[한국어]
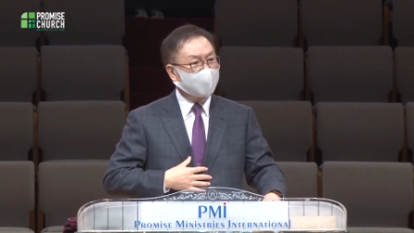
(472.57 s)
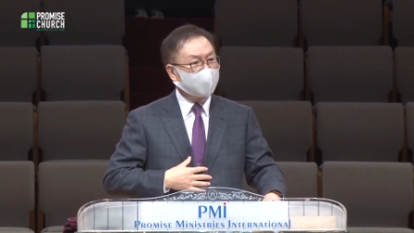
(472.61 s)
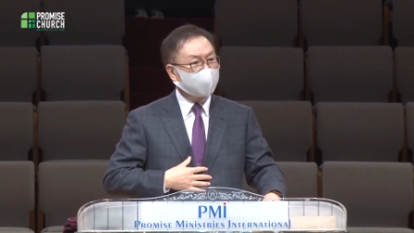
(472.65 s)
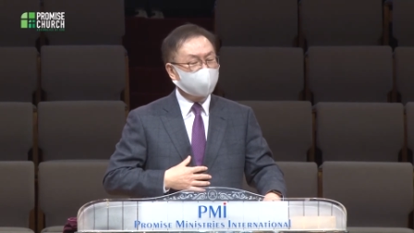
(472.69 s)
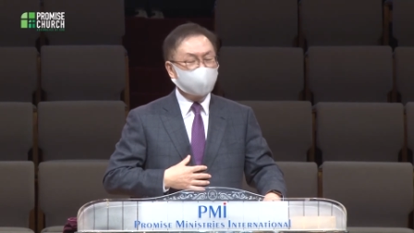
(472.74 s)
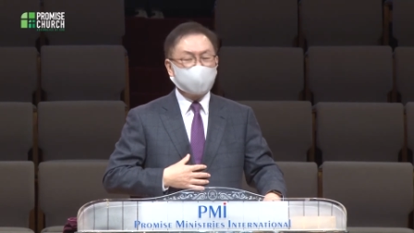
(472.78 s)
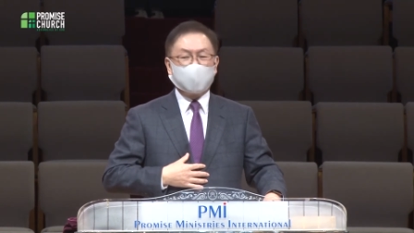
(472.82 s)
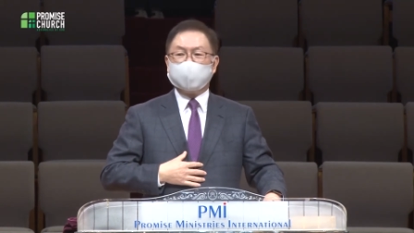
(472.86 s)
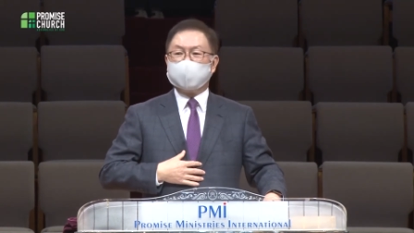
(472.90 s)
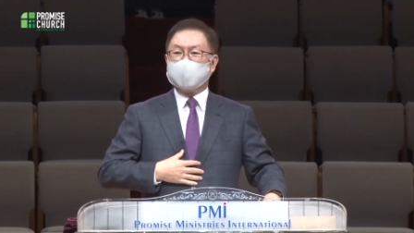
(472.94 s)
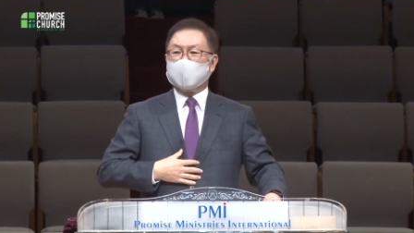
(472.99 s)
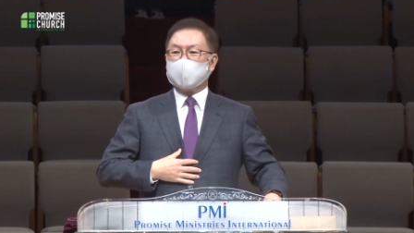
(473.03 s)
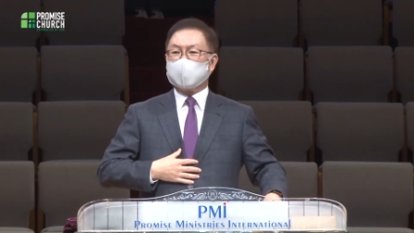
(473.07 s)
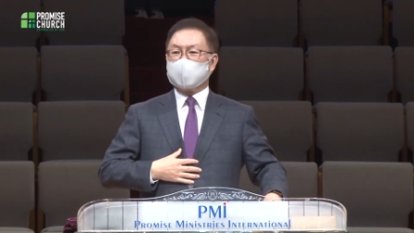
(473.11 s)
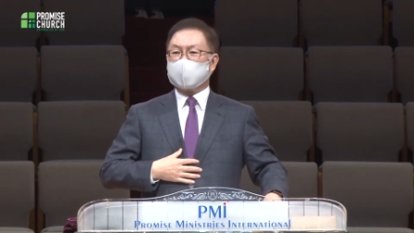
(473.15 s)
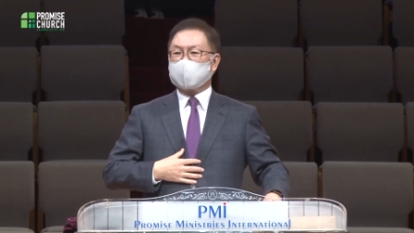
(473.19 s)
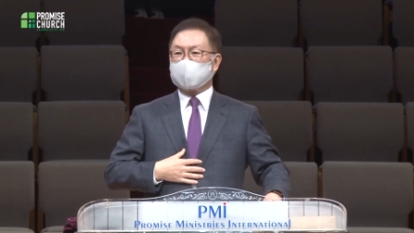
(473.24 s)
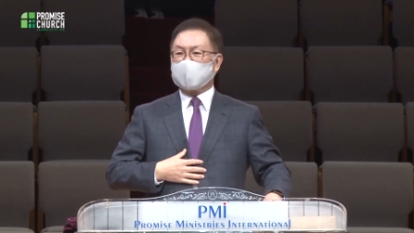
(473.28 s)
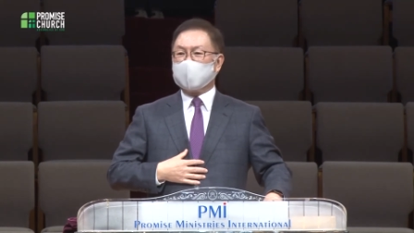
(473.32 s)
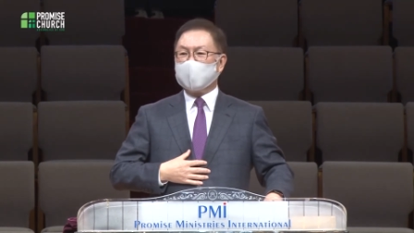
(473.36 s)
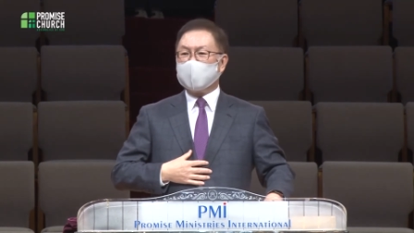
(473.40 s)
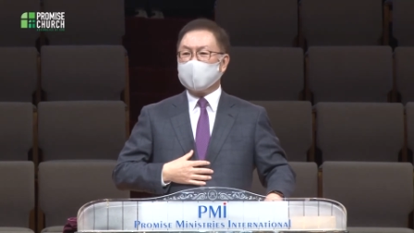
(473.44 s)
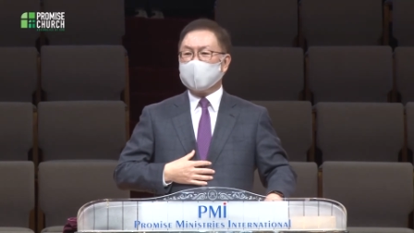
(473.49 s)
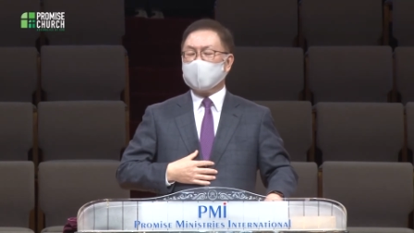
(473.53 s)

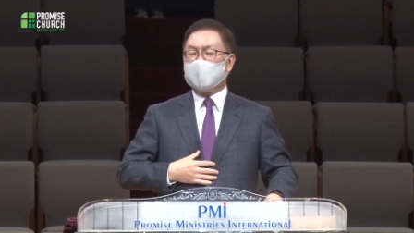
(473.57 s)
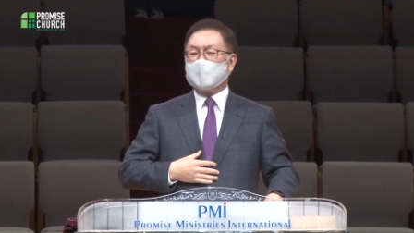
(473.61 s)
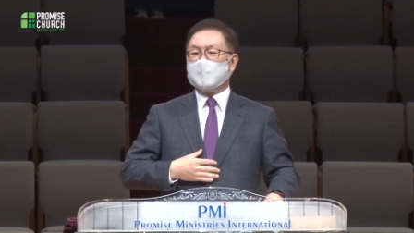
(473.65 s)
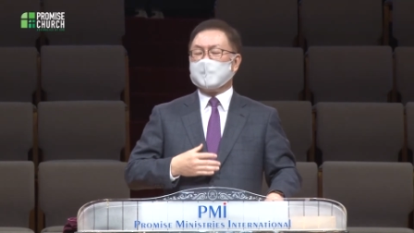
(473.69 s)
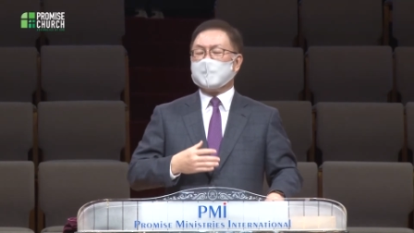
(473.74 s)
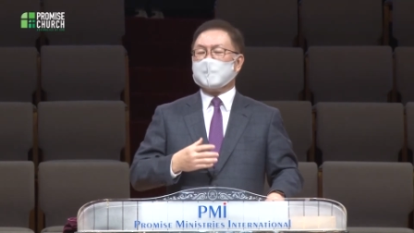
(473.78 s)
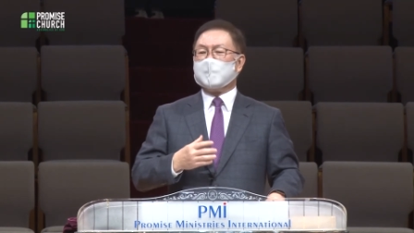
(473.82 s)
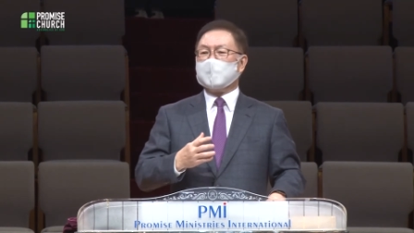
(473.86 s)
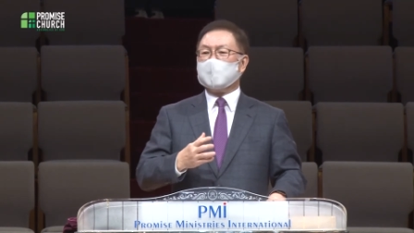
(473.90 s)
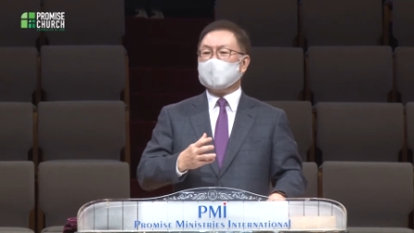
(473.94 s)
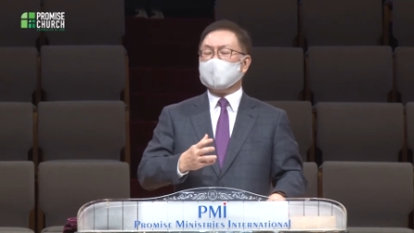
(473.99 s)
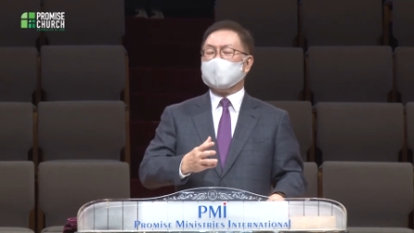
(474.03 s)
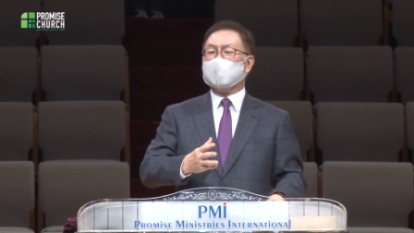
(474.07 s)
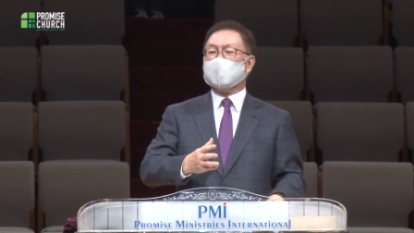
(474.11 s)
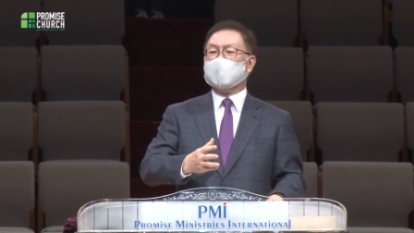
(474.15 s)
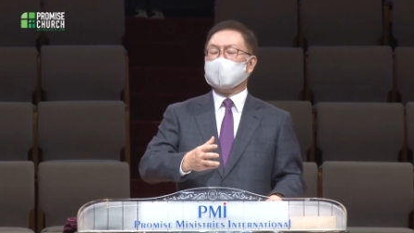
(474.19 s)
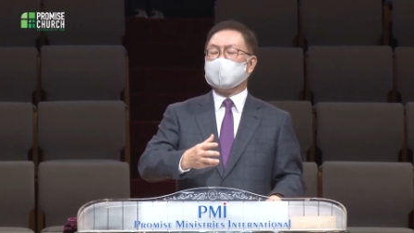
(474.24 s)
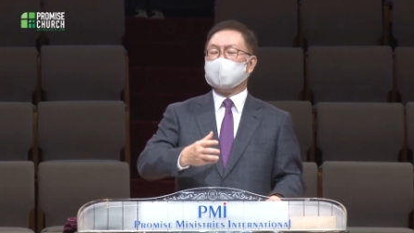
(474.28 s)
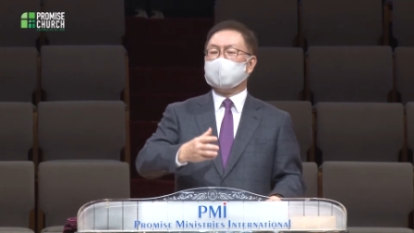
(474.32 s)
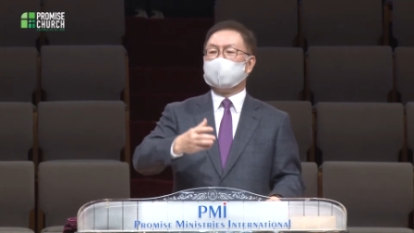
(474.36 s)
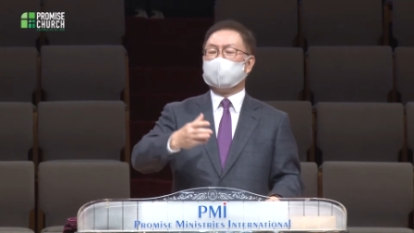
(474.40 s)
그러면서 이제